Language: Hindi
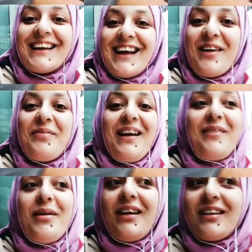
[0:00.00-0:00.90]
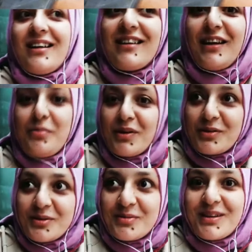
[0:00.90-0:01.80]
या पहले मैं इतना ज्यादा
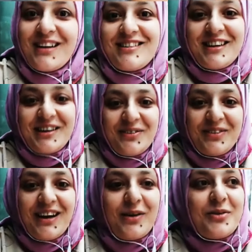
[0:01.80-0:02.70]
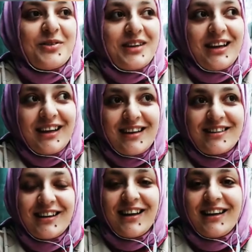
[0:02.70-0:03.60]
मासूम था शरीफ था कुछ नहीं कह
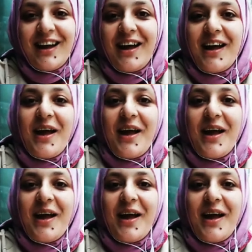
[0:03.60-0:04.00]
सकता था